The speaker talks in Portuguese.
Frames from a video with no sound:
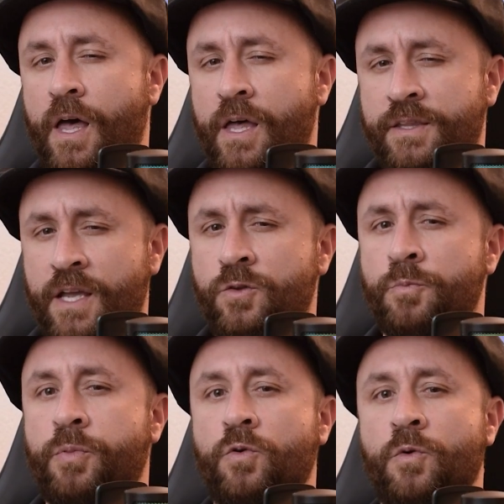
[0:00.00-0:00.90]
Andando
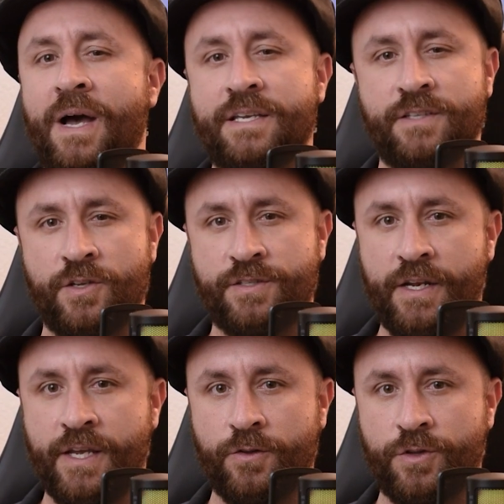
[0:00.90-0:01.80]
um pouco mais na nossa
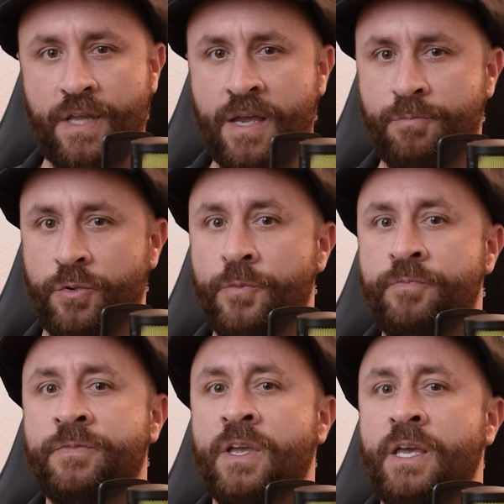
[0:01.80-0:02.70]
linha do tempo,
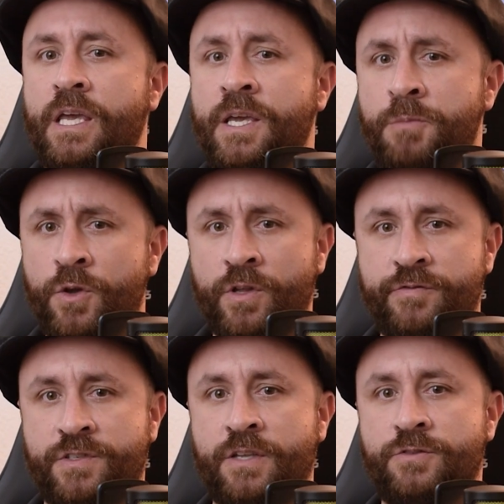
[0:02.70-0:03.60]
em
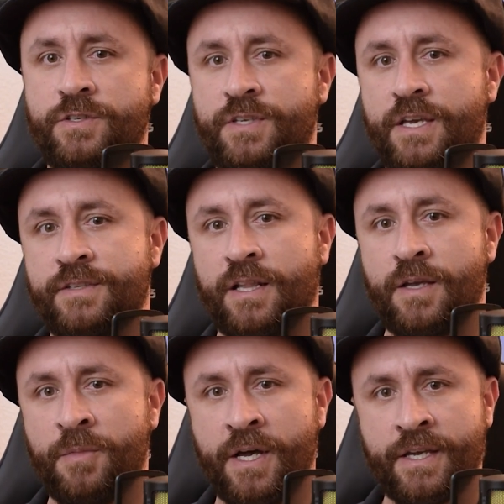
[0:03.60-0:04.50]
1906 na
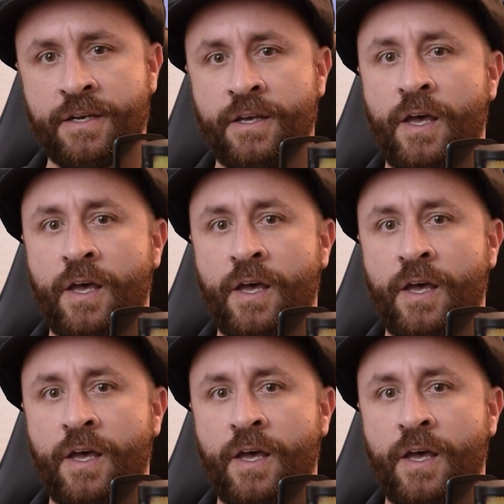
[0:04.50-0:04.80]
Alemanha,